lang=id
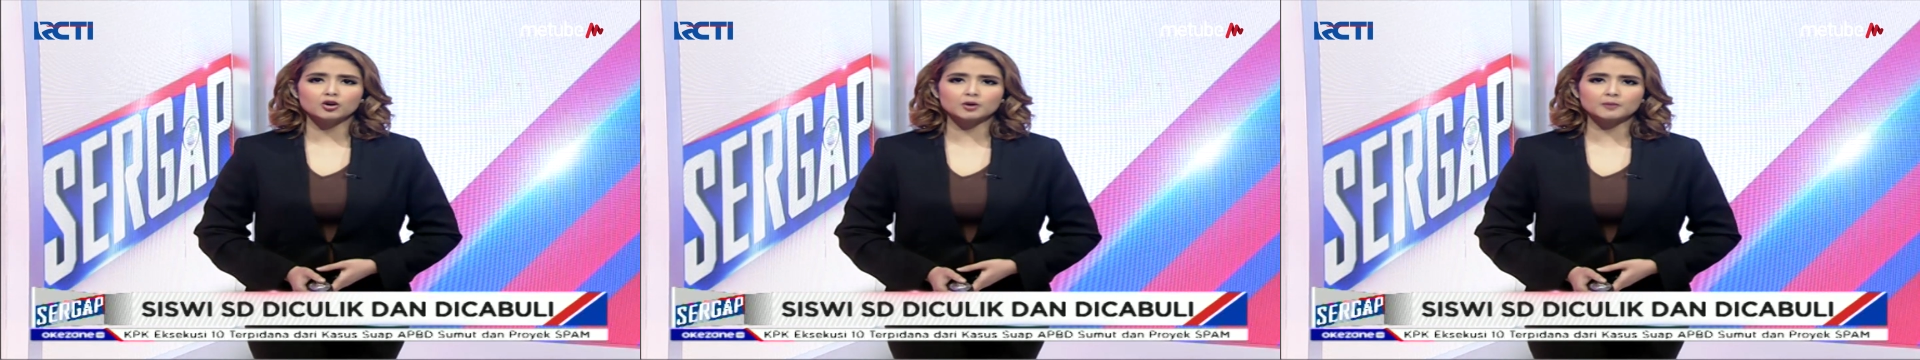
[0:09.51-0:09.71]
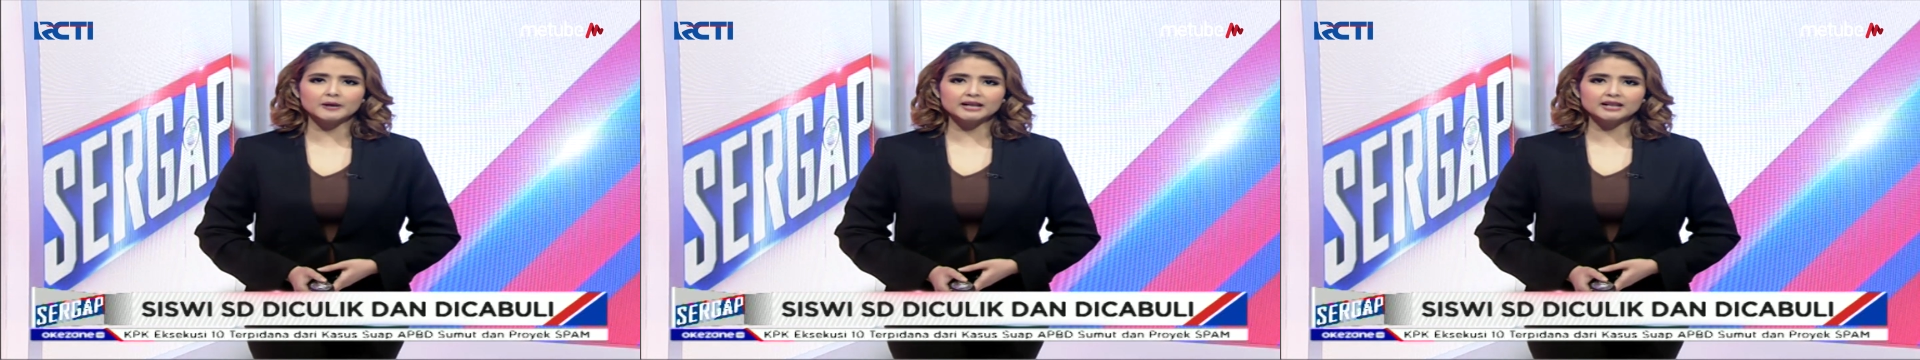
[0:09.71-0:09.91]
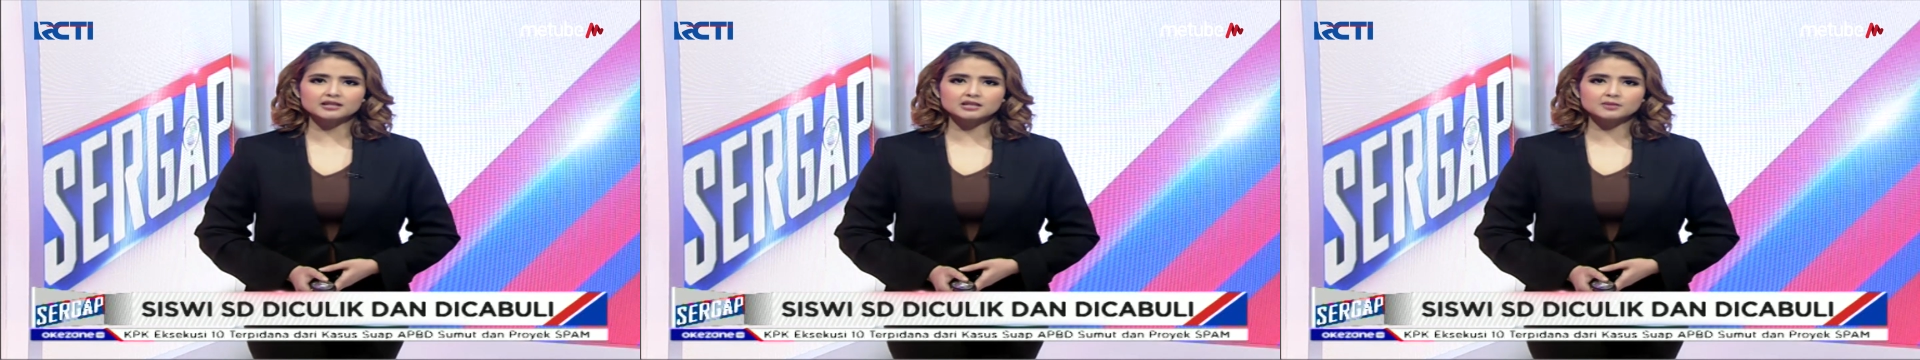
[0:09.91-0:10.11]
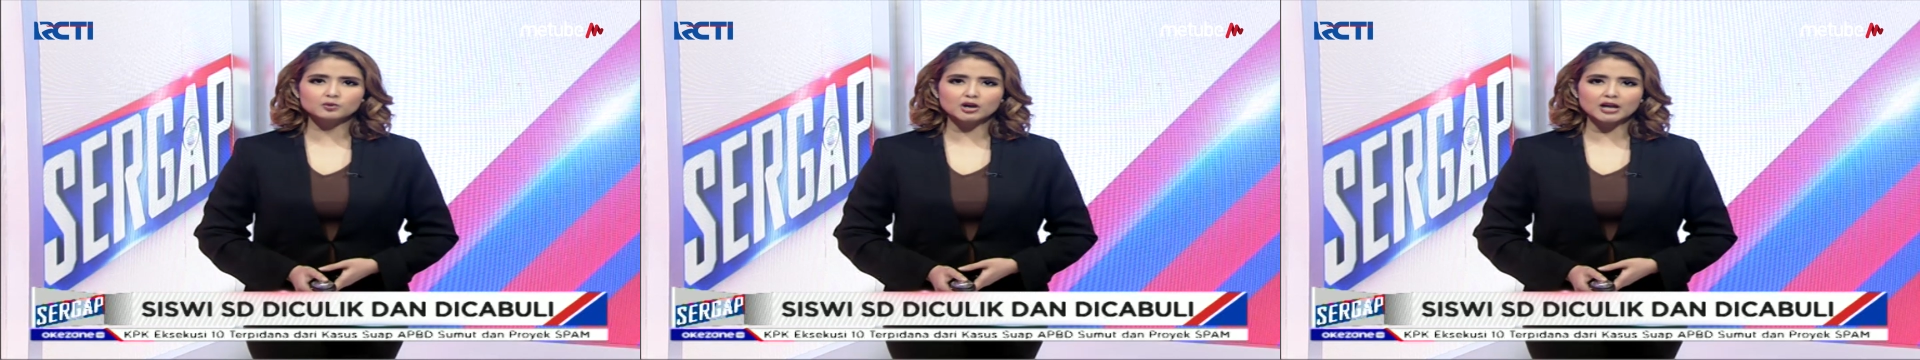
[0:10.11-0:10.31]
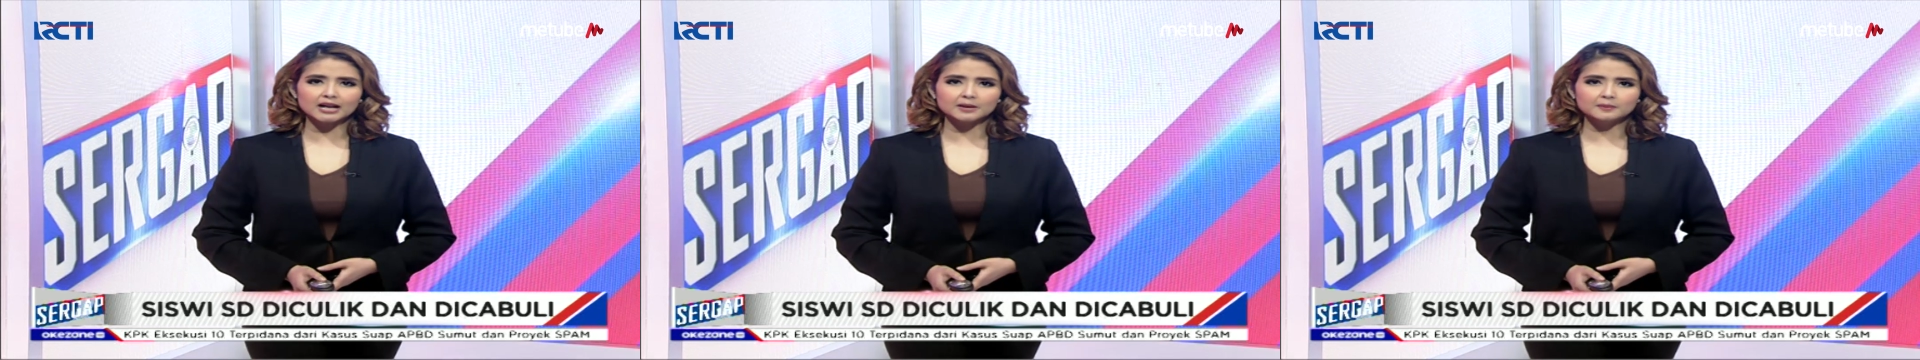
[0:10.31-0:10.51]
Korban yang
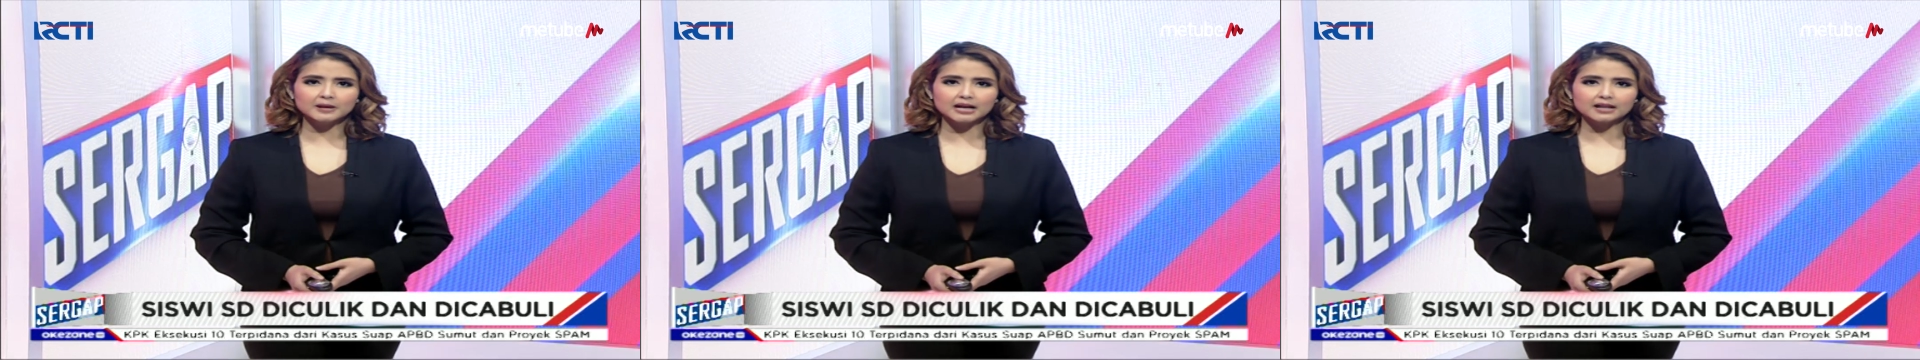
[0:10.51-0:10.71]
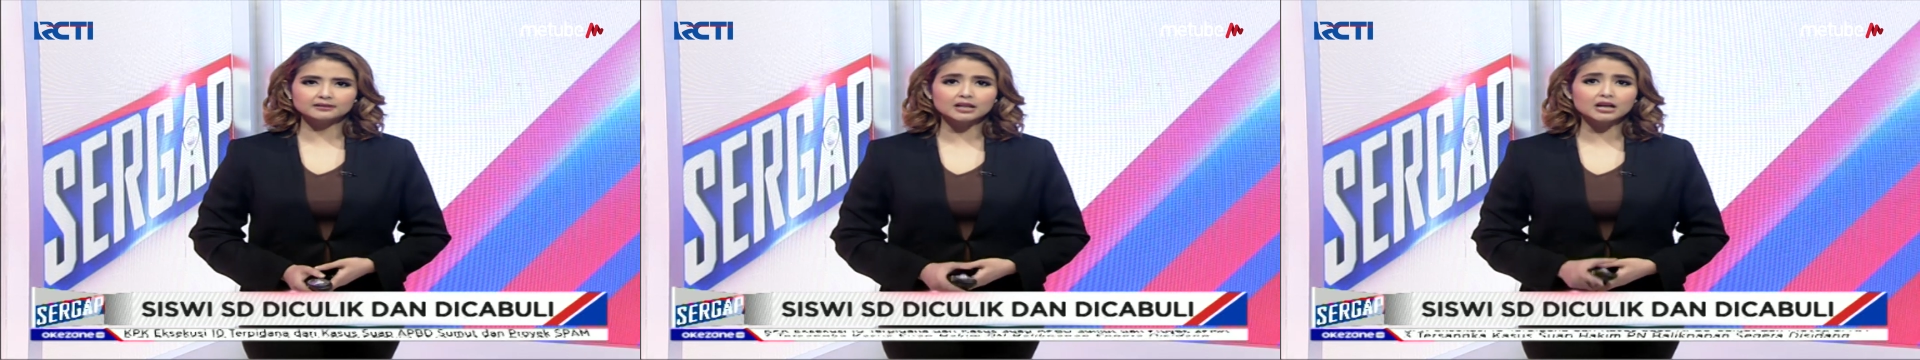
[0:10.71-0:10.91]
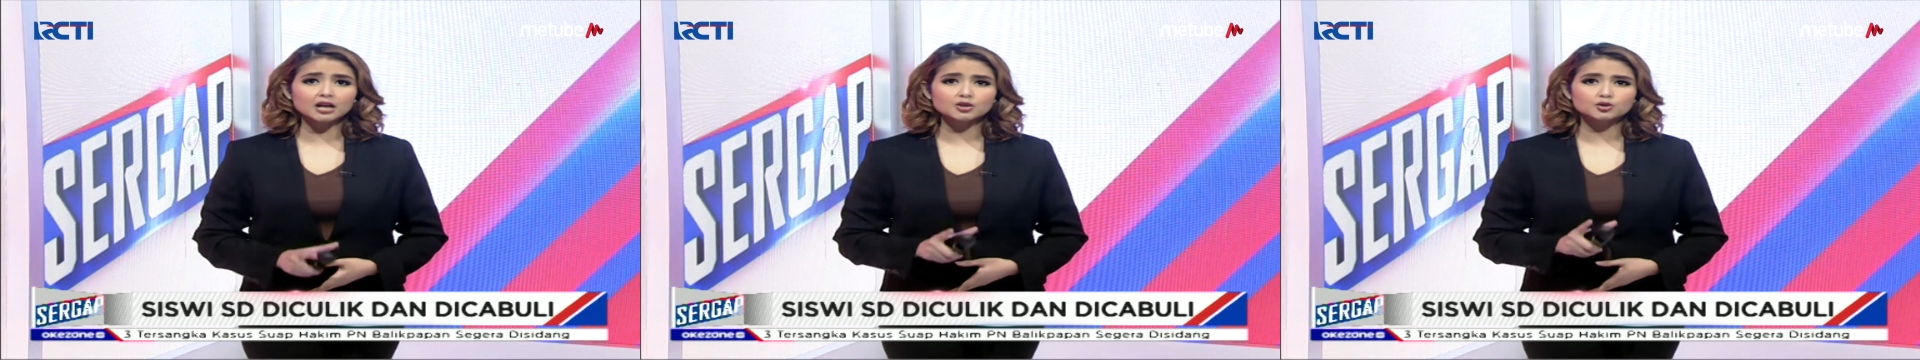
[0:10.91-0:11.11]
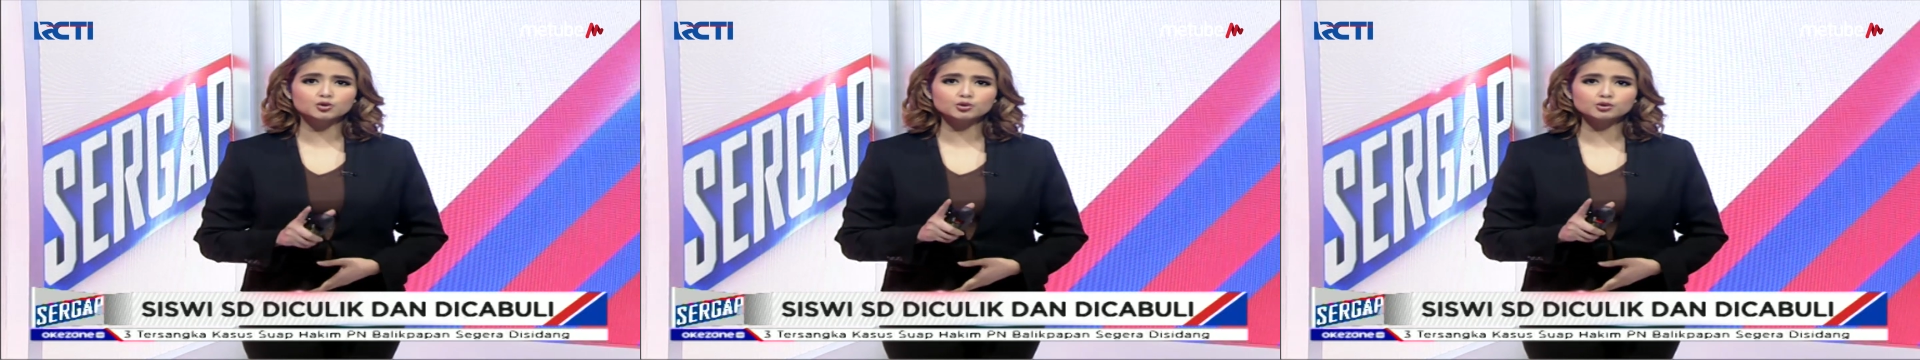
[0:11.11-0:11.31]
semula akan mengantar